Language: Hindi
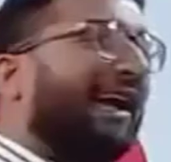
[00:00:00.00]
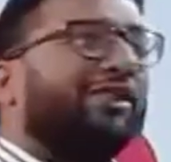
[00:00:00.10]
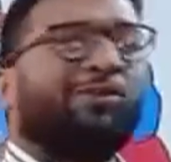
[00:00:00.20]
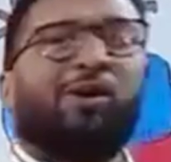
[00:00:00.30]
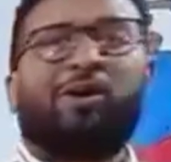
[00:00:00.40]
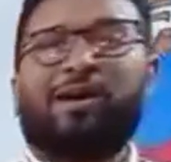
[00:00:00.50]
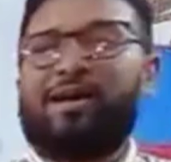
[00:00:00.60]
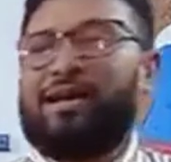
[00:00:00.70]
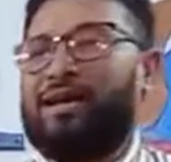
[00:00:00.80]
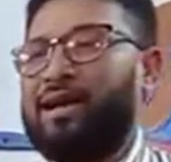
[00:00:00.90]
गए तुम लोग
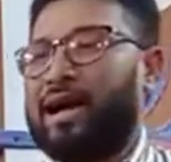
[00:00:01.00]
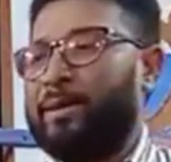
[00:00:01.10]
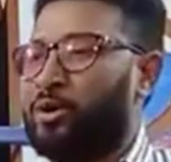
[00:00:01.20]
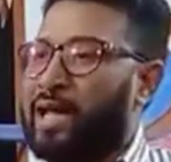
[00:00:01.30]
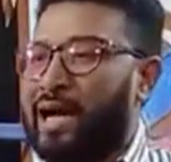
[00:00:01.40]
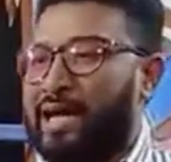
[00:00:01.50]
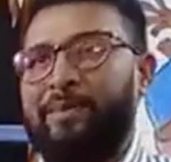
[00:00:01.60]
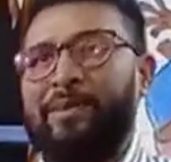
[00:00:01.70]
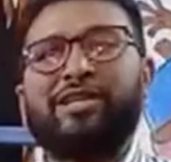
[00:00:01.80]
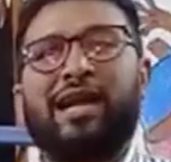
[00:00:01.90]
अभी तो डाकिया
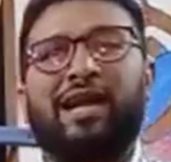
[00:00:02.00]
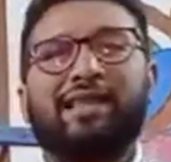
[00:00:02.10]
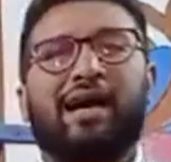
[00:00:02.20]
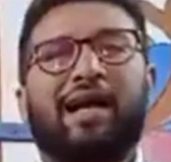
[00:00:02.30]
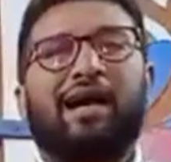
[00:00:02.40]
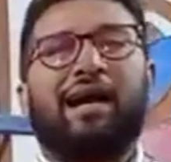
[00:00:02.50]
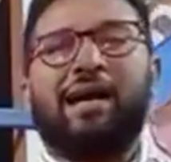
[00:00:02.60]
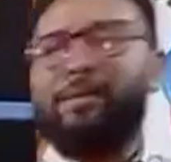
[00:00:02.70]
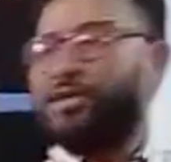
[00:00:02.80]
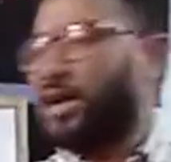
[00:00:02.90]
भी चल रहा था
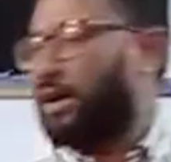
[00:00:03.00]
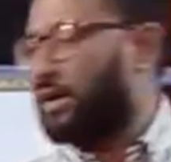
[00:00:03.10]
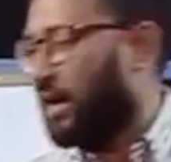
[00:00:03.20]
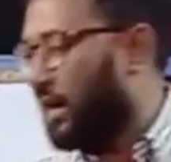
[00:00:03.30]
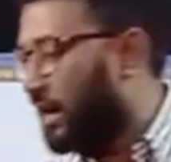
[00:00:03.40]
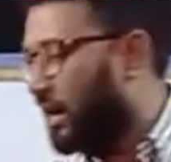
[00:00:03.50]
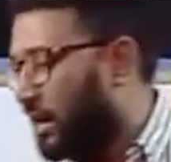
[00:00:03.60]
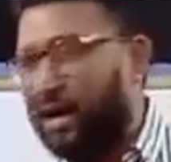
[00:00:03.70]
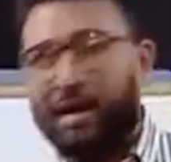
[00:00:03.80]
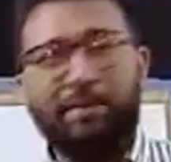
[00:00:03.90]
डाकखाना भी चल रहा
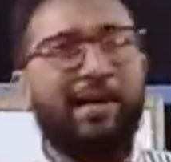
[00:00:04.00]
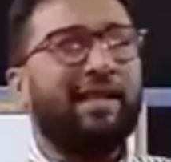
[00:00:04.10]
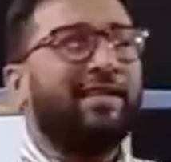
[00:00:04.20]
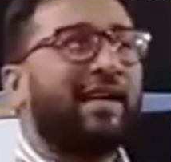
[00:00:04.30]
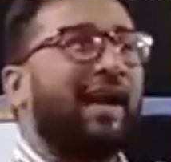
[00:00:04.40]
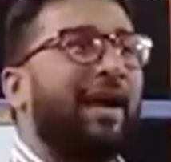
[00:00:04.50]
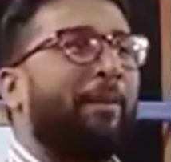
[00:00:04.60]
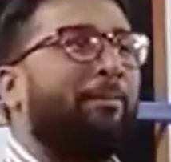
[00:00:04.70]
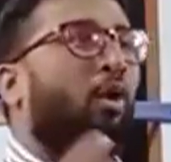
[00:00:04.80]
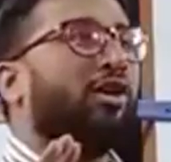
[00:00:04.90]
था अभी किधर से ये
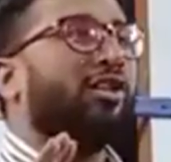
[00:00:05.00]
पोस्ट